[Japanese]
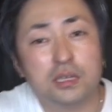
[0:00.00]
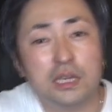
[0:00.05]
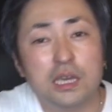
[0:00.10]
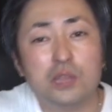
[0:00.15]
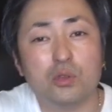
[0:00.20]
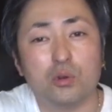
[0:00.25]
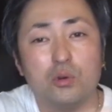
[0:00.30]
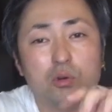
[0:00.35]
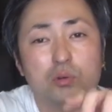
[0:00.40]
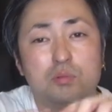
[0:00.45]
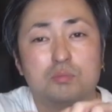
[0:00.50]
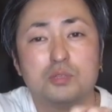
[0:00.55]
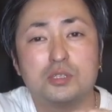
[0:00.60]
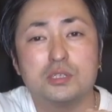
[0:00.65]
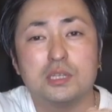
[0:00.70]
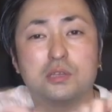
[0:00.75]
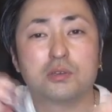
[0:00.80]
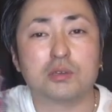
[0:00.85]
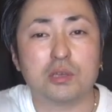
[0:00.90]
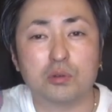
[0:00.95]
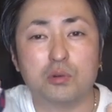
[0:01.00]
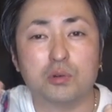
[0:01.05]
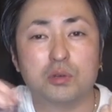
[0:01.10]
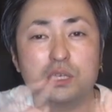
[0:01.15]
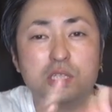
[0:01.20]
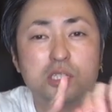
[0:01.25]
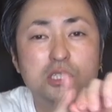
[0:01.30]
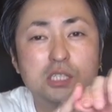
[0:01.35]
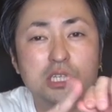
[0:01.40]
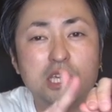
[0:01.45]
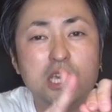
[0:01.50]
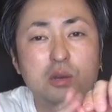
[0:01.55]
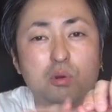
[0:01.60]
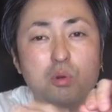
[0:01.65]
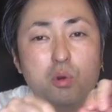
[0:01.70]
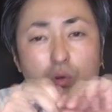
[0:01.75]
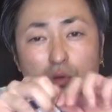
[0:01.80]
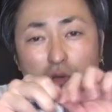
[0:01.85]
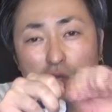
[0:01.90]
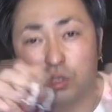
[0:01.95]
う糸を結んだ時にこう切る、
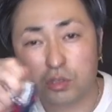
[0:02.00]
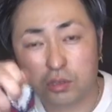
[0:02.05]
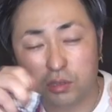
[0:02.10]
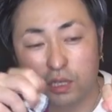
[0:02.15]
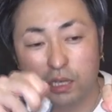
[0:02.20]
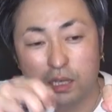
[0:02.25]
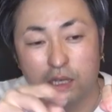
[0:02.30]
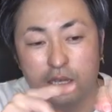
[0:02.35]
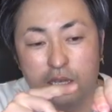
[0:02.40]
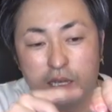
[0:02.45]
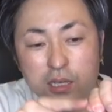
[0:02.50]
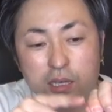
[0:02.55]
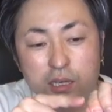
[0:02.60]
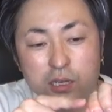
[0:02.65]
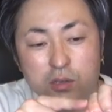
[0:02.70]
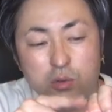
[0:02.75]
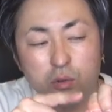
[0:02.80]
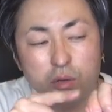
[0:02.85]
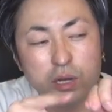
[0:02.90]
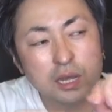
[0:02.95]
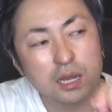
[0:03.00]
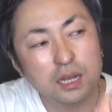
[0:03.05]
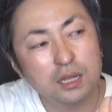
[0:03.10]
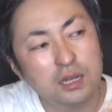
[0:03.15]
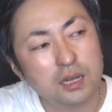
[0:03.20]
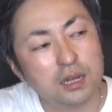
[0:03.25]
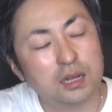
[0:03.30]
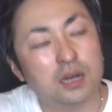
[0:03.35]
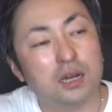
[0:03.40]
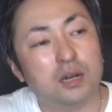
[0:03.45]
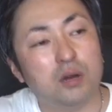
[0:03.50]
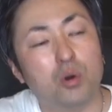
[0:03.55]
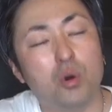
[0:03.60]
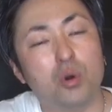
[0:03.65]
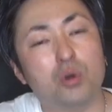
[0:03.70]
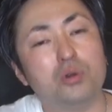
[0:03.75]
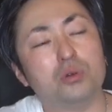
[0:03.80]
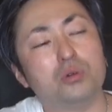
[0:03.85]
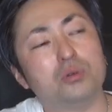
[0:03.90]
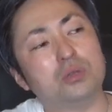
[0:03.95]
ここのキュッて、これがなんか
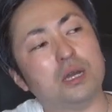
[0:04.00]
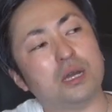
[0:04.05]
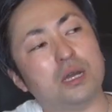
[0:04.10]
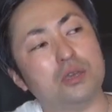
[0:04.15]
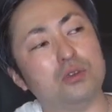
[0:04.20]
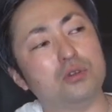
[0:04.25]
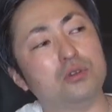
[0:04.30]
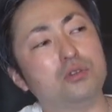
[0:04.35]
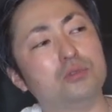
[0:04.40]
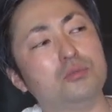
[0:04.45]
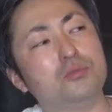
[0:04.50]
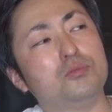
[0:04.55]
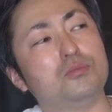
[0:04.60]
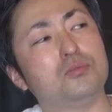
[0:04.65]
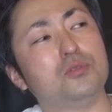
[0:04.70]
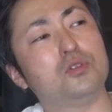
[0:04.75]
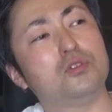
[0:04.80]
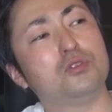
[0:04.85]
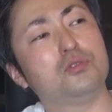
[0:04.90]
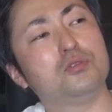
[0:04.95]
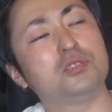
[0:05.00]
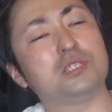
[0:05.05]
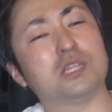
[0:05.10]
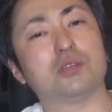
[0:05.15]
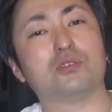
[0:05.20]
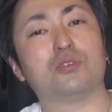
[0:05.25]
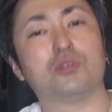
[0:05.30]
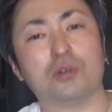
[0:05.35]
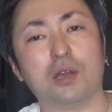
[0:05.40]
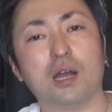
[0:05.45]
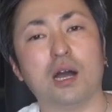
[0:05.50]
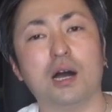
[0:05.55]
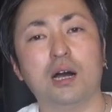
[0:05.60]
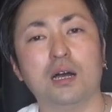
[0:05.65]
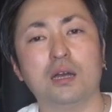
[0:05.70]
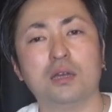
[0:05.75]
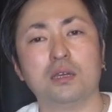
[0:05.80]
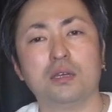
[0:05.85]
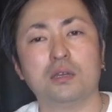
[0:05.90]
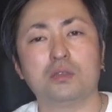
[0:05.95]
ほなんか緩む緩んじゃうっていうか、
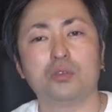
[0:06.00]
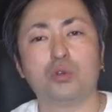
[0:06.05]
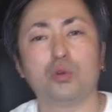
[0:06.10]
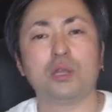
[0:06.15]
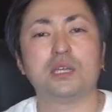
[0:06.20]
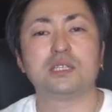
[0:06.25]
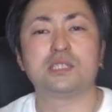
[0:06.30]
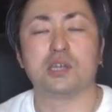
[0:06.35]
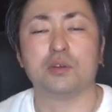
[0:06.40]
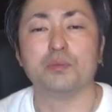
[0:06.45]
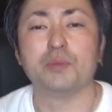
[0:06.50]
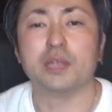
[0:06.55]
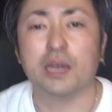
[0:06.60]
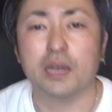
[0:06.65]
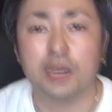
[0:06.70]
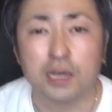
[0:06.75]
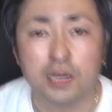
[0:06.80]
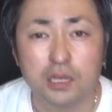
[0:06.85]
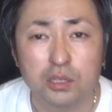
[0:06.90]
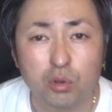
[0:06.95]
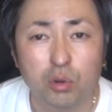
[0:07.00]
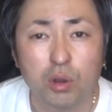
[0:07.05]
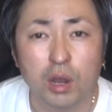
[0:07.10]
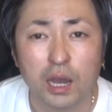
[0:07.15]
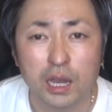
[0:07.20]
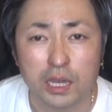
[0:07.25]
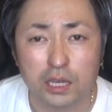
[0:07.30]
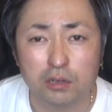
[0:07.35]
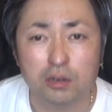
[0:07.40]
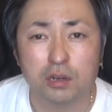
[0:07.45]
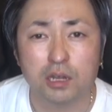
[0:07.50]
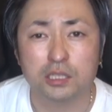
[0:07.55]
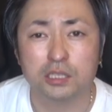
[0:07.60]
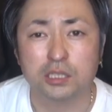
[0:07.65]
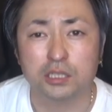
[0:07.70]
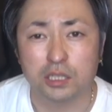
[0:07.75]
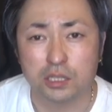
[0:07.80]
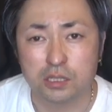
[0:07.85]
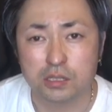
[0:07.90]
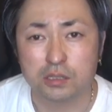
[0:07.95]
取れちゃうみたいな人がいるら
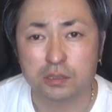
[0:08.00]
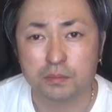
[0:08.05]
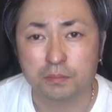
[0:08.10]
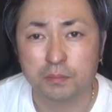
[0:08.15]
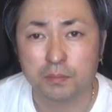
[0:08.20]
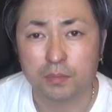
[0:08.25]
しいです。